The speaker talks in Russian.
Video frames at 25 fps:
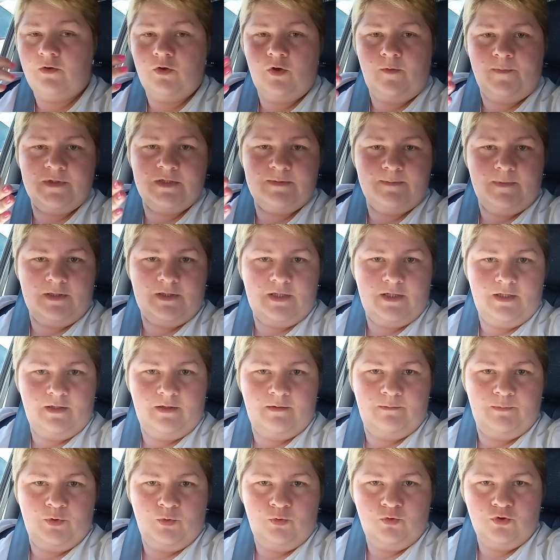говорю, «А
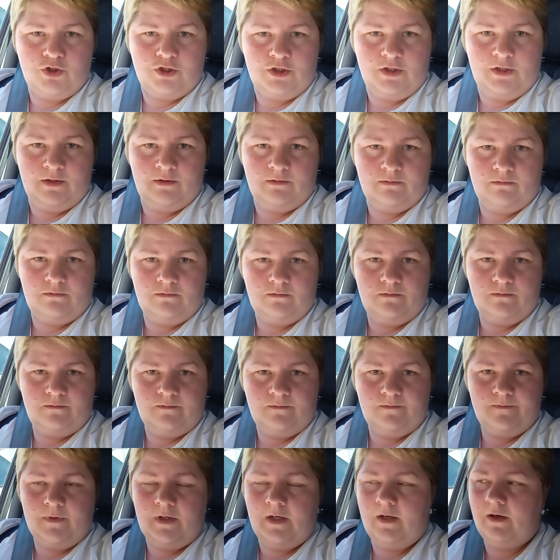посмотри, бэушная.
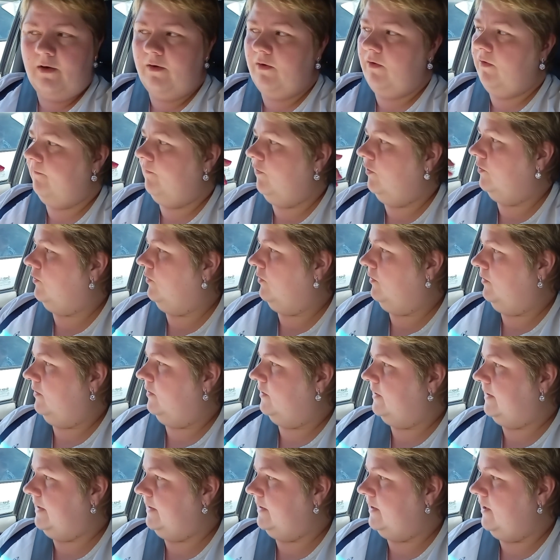Вот он
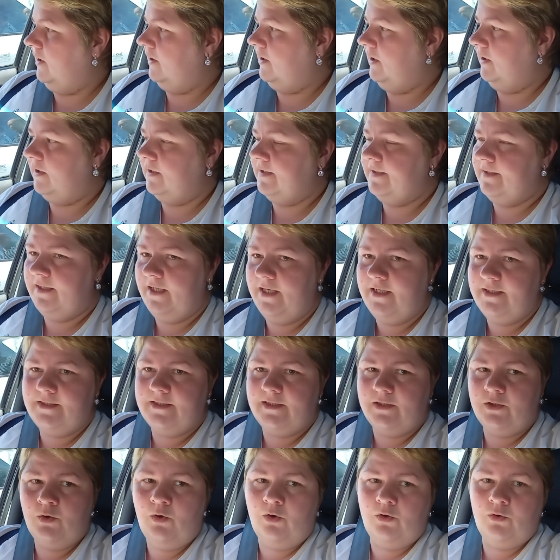сказал, где-то
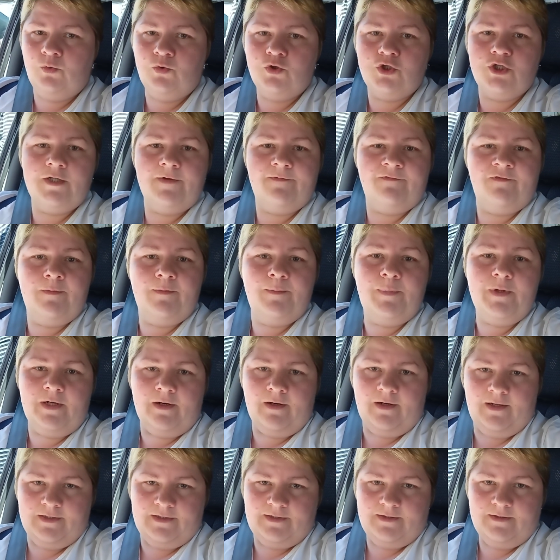здесь, но нужно
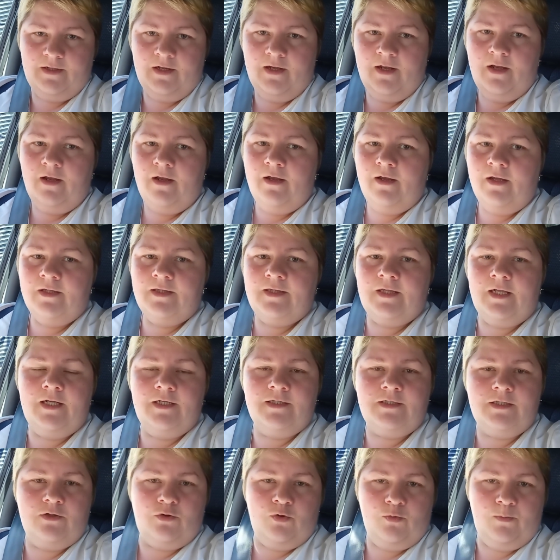выбирать.
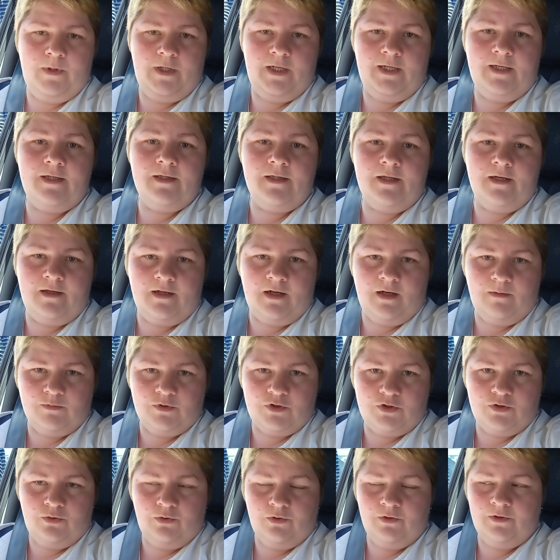30 рублей
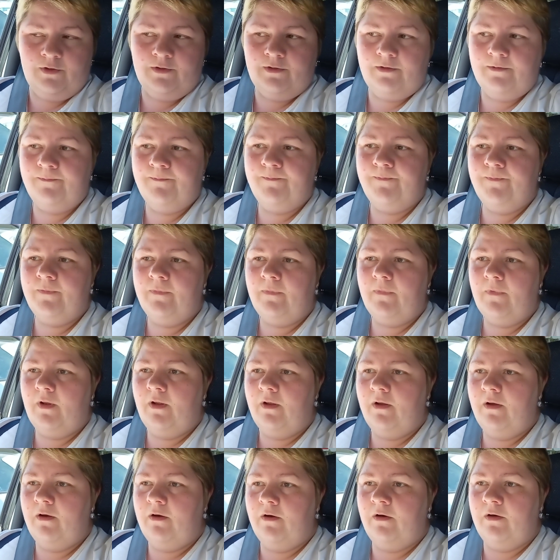килограмм стоит.
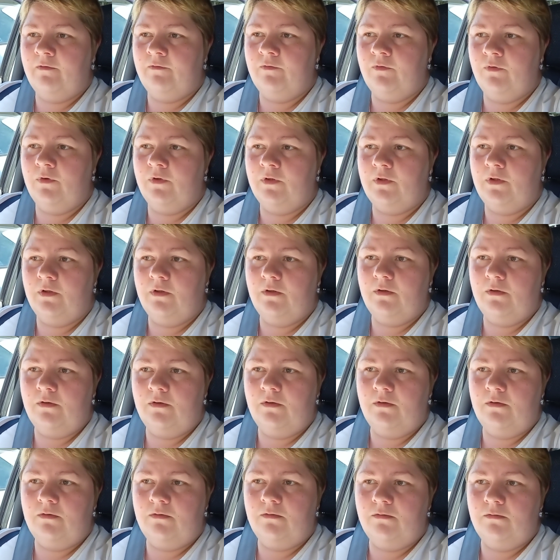А вот.
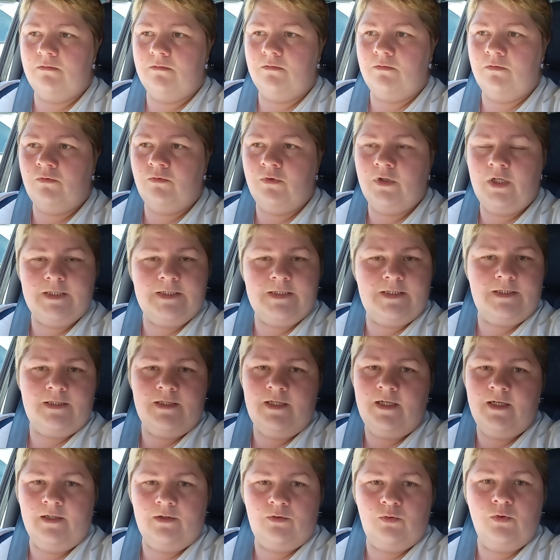У нас
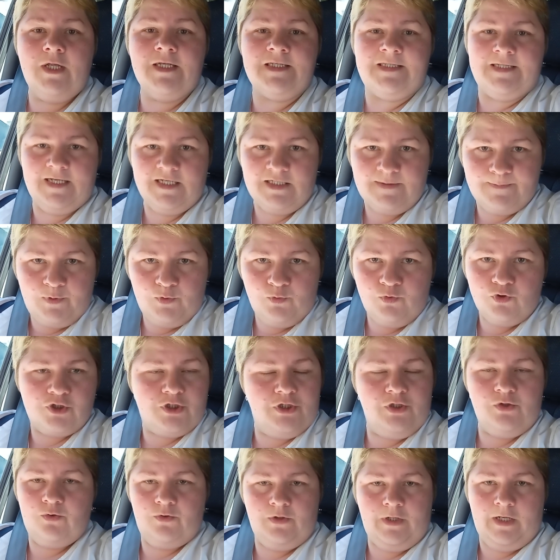нет. У нас есть
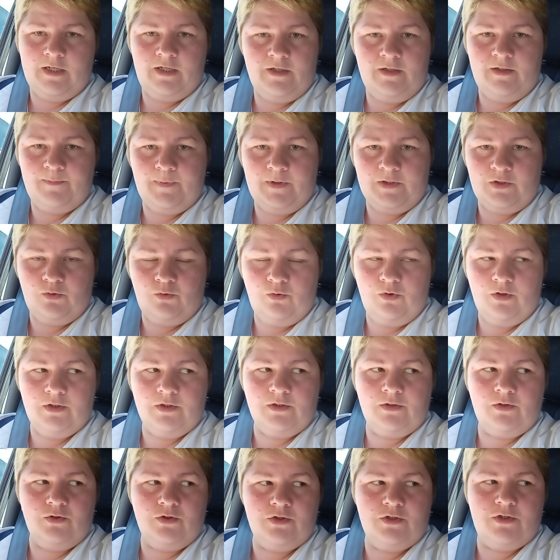бэушные, но они не
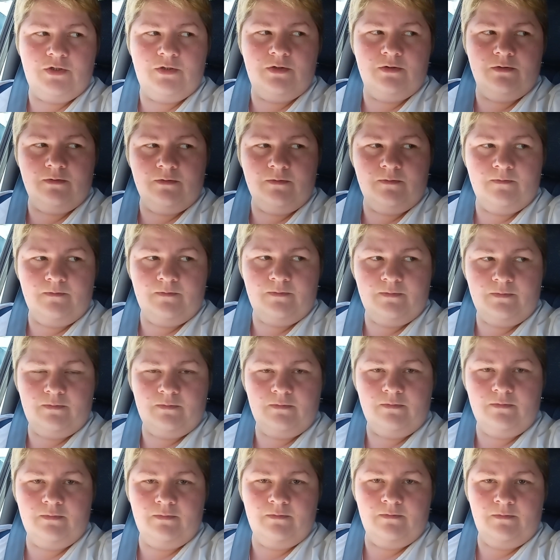подходят. То есть э,
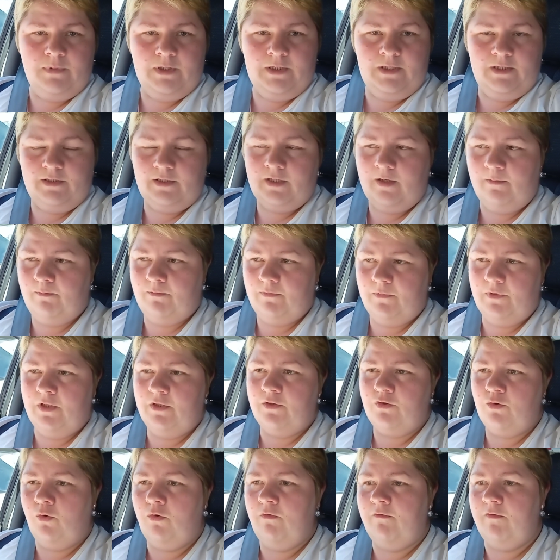мы их там
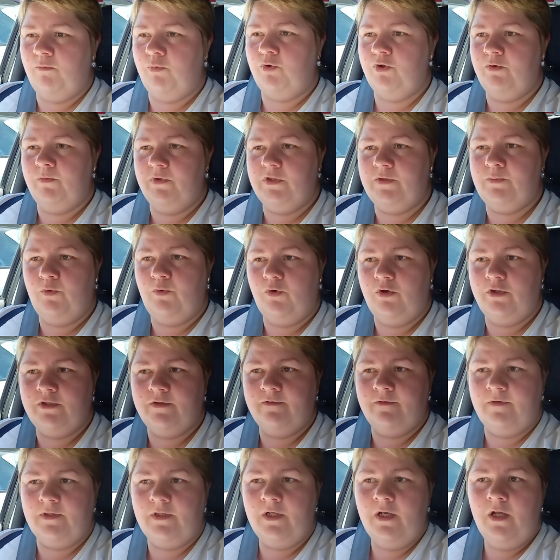для другого будем
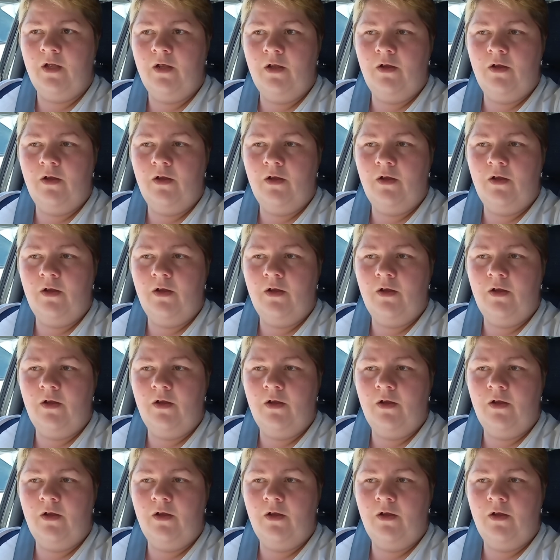использовать.